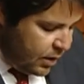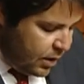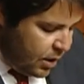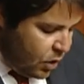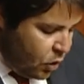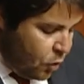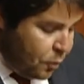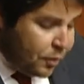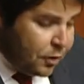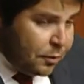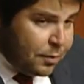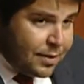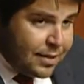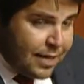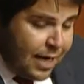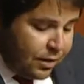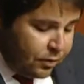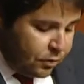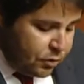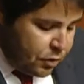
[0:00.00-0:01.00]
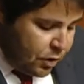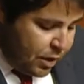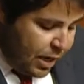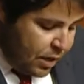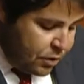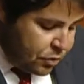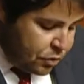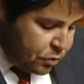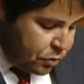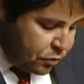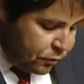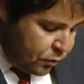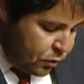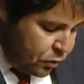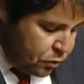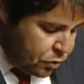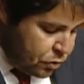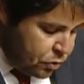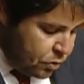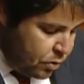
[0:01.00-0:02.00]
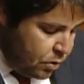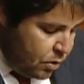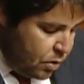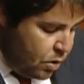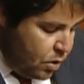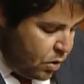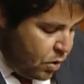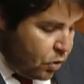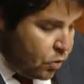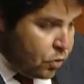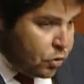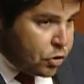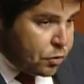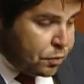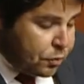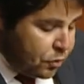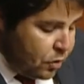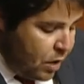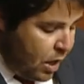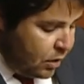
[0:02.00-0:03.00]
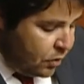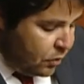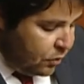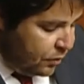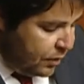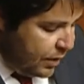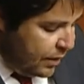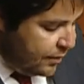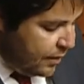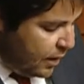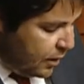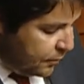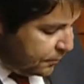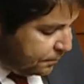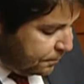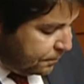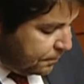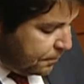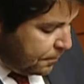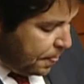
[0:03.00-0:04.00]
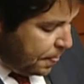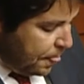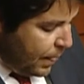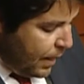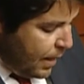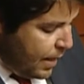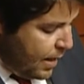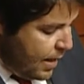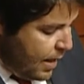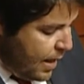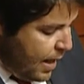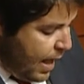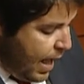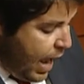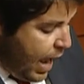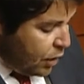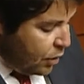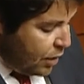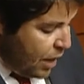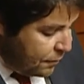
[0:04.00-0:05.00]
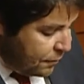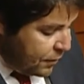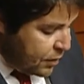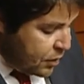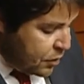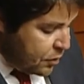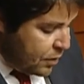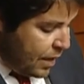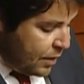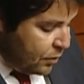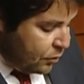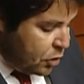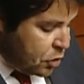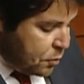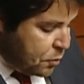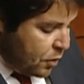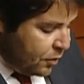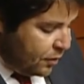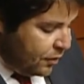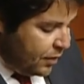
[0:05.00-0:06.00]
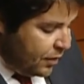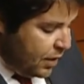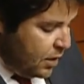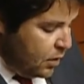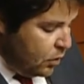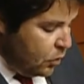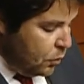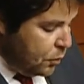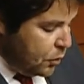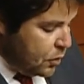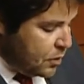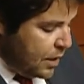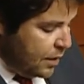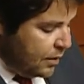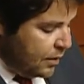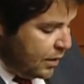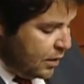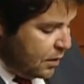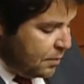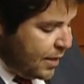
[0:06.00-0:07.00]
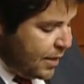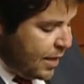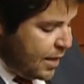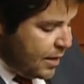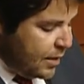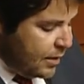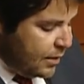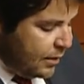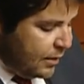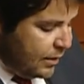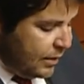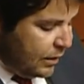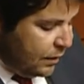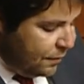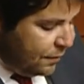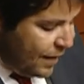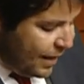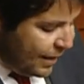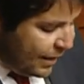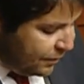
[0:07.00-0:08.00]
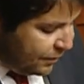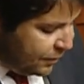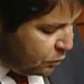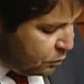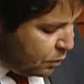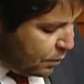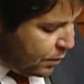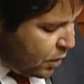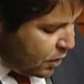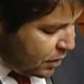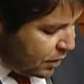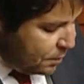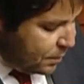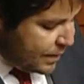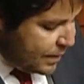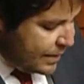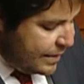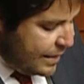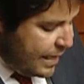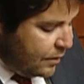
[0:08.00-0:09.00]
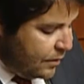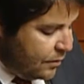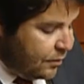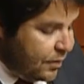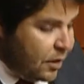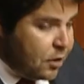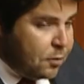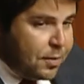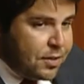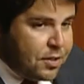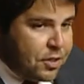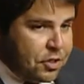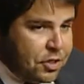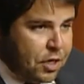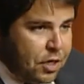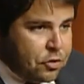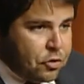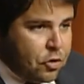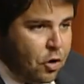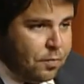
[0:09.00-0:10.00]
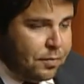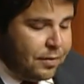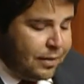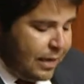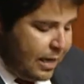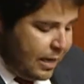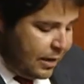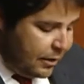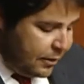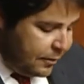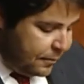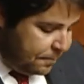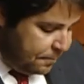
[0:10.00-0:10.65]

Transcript: compatibilizando os horários dos voos com os de Portugal continental. A aeronave que assegurar o transporte entre a Ilha do Porto Santo e a Ilha da Madeira deverá garantir uma maior capacidade tanto de passageiros como de carga.